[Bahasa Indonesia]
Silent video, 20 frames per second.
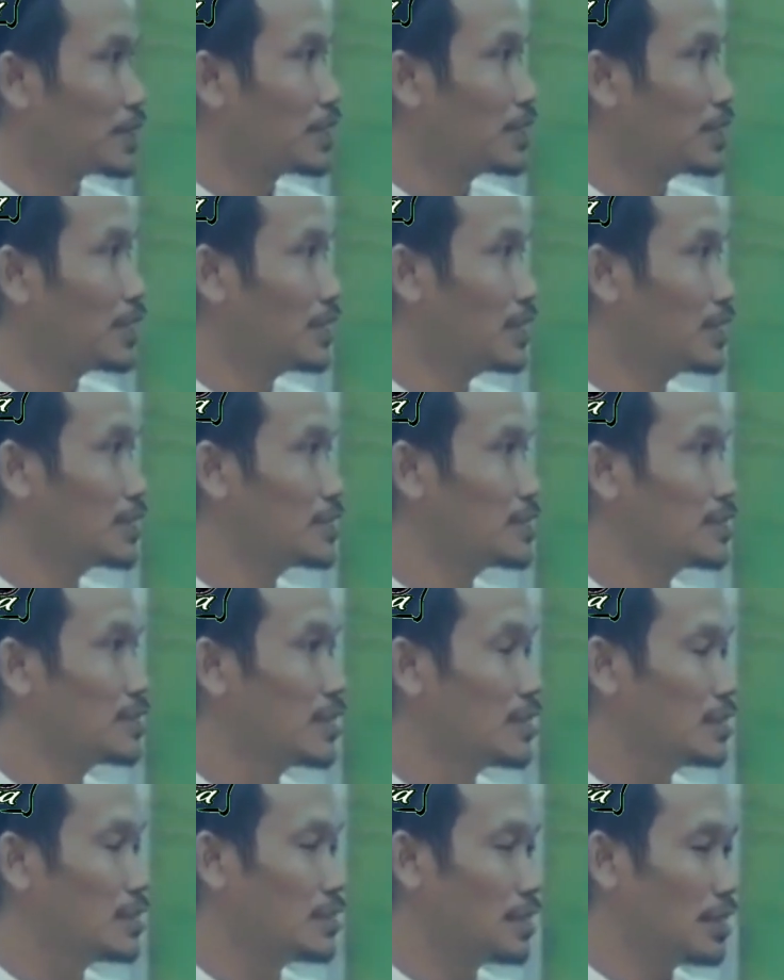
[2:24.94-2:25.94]
maka
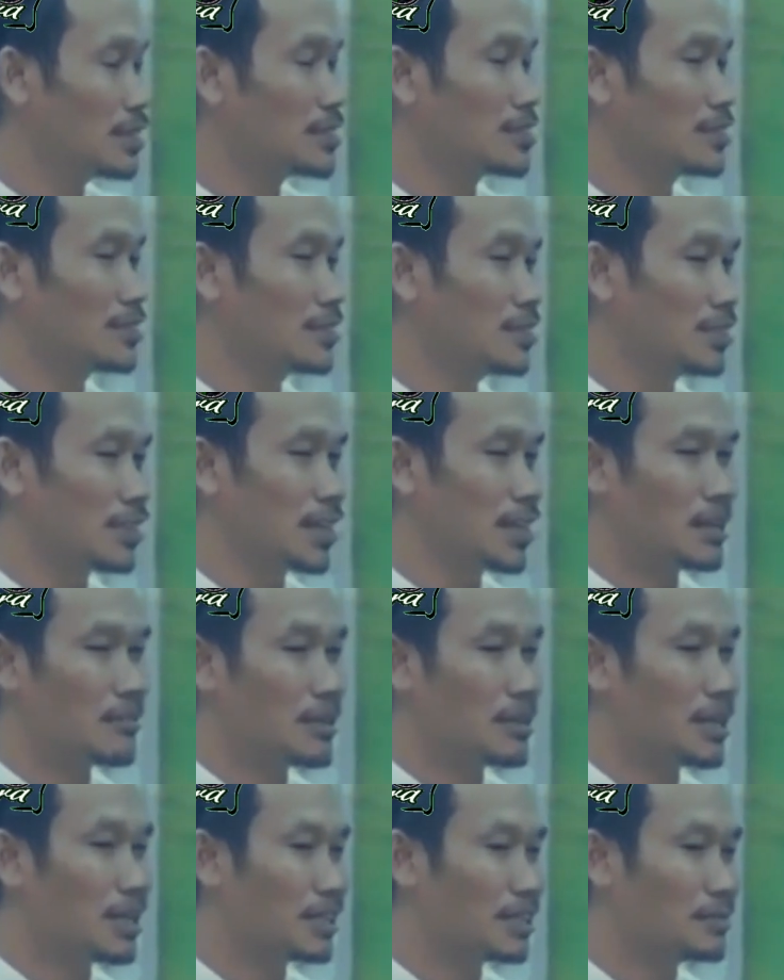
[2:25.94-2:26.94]
hadhil
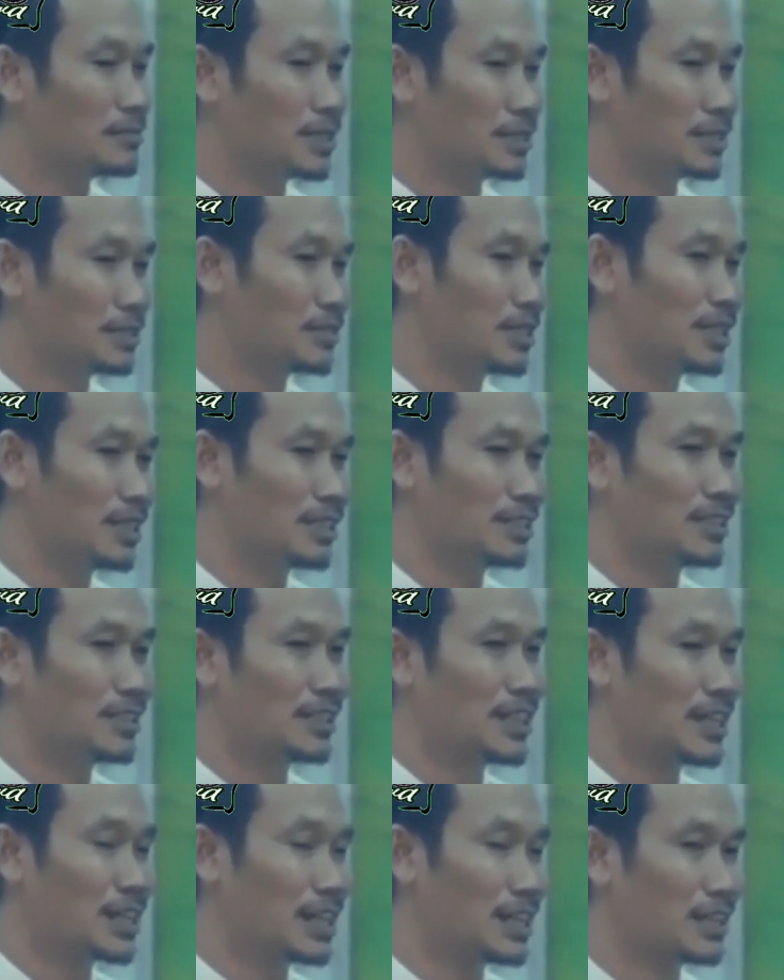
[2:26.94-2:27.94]
awalim atau
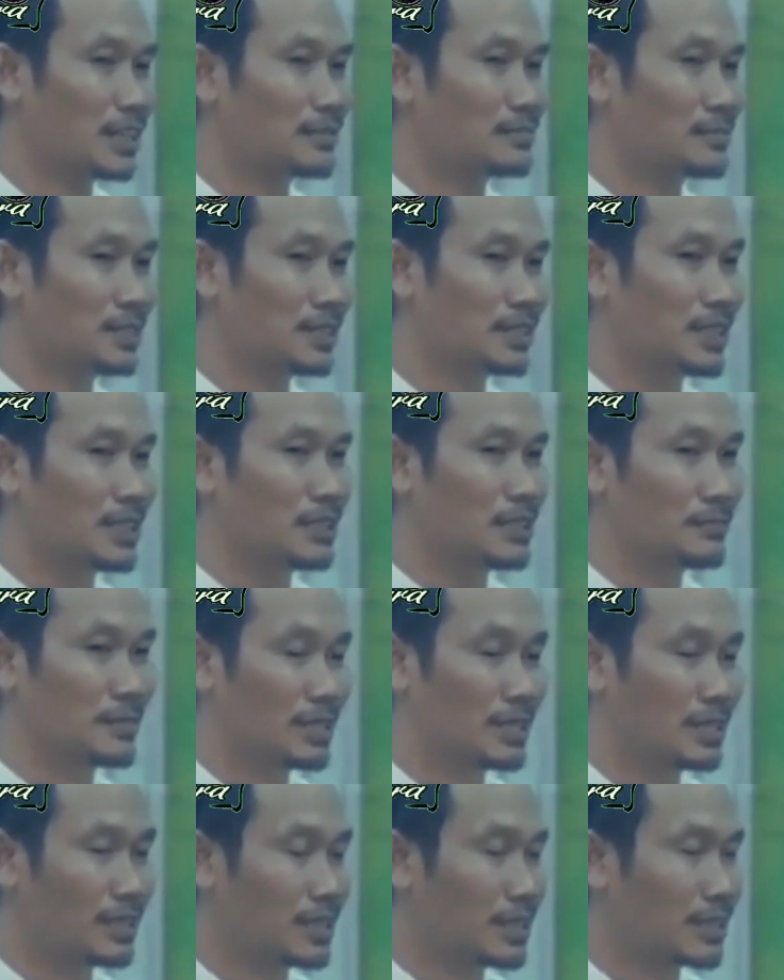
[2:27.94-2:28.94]
hadal alam ila
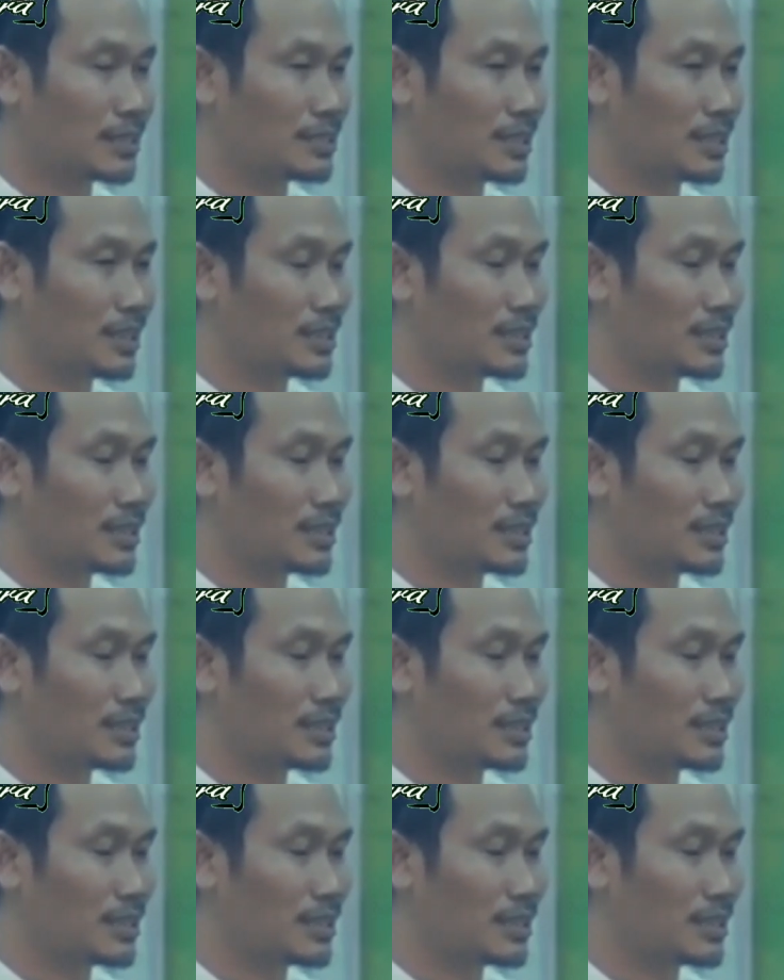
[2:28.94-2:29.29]
mala